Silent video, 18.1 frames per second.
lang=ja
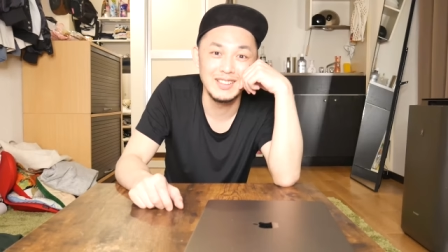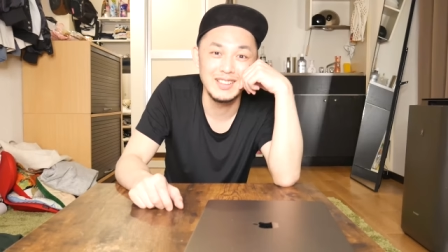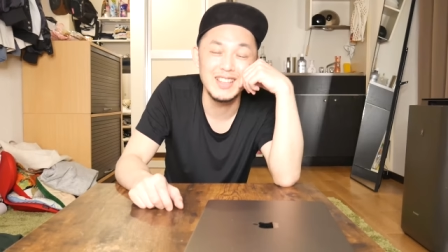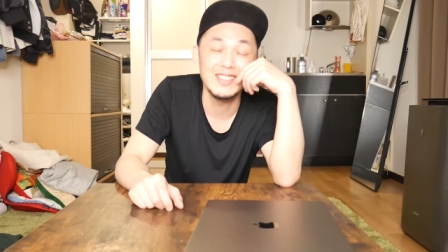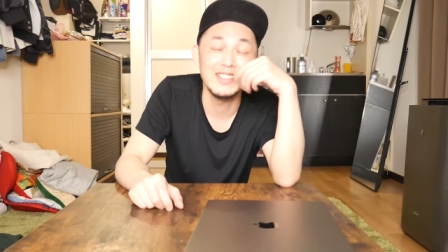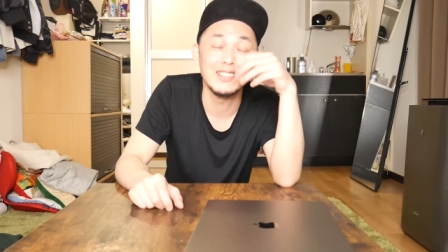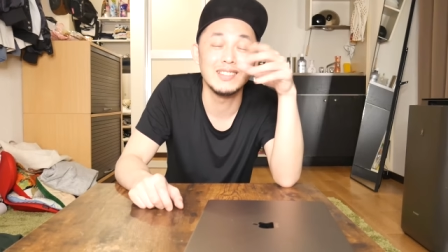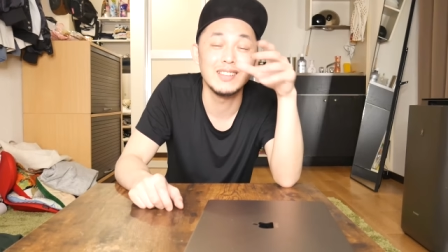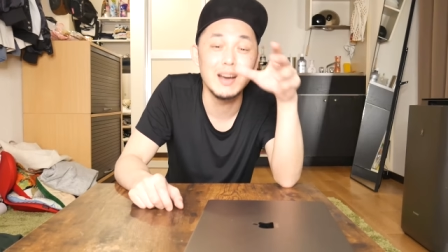
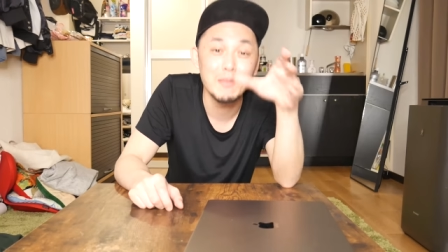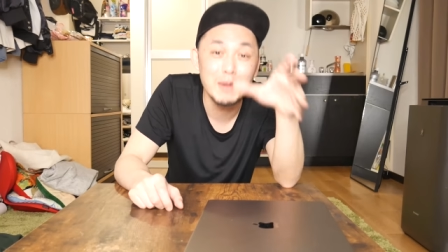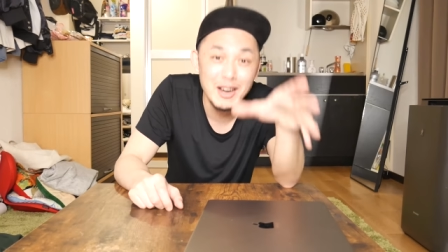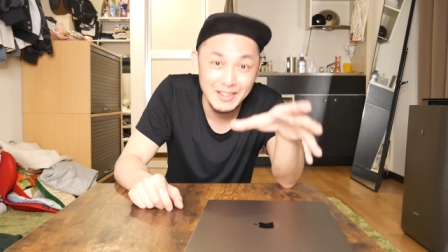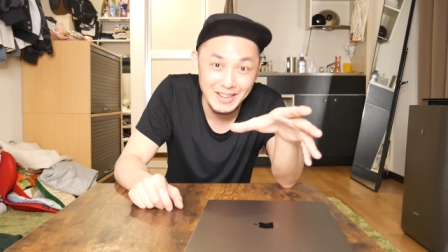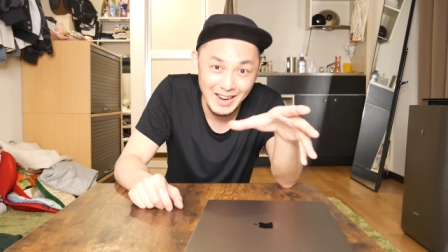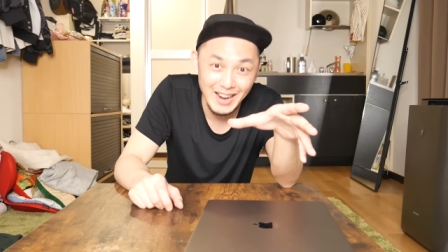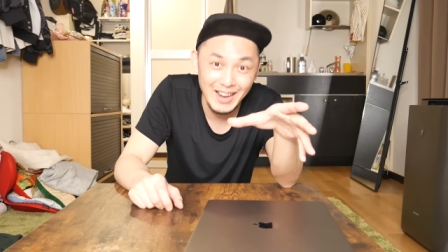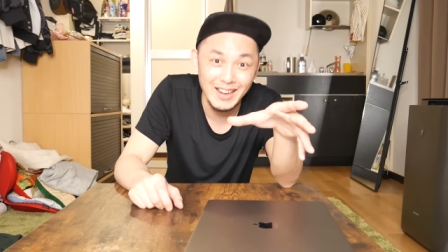
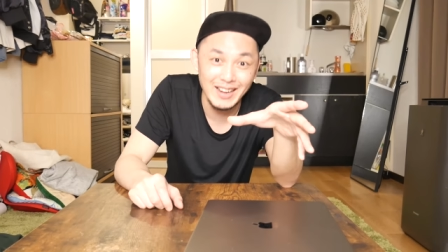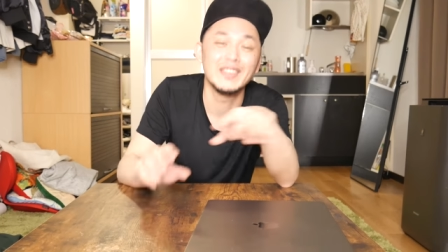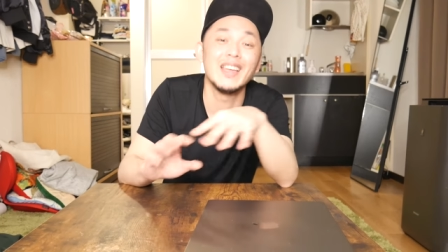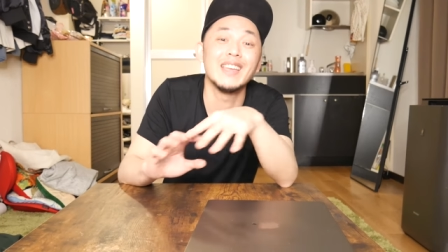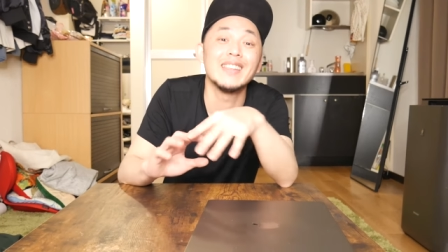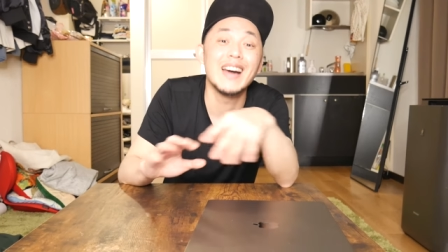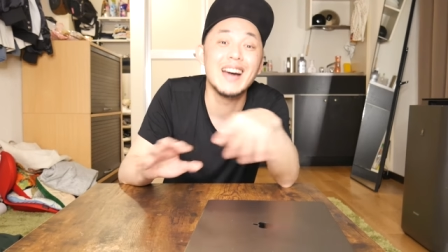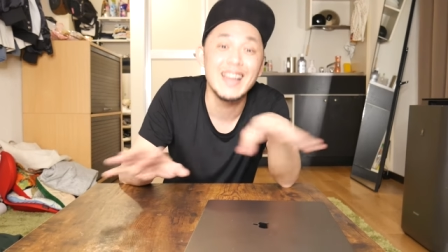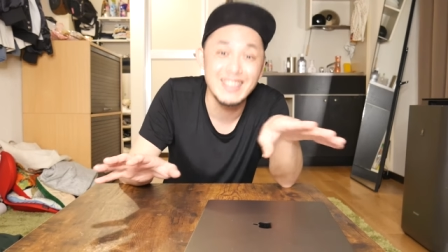ジャディサバルや
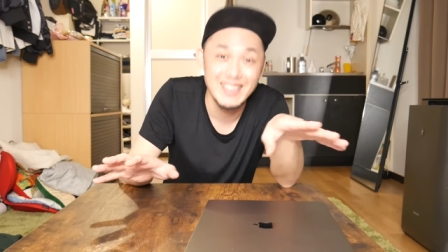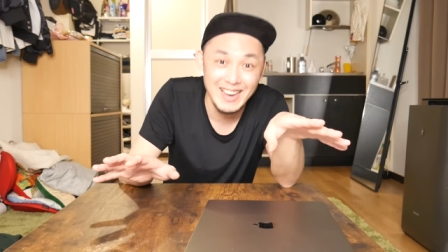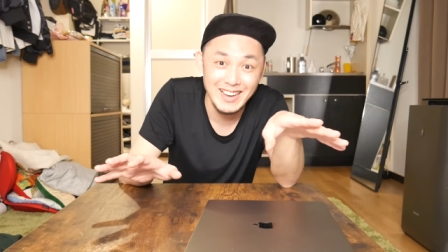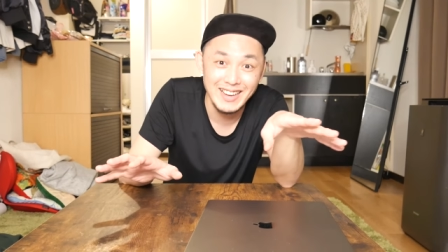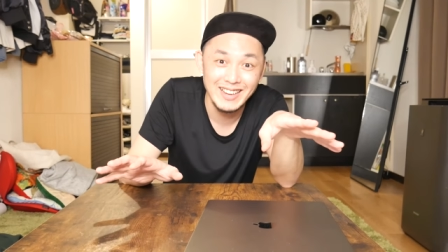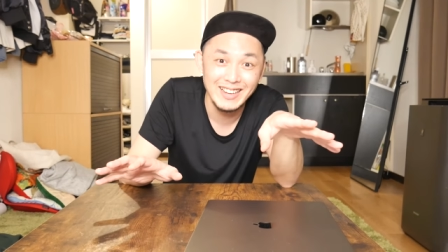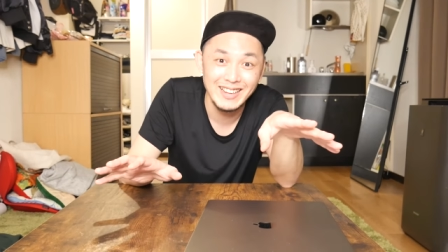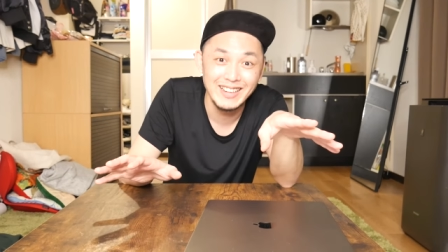テナージャ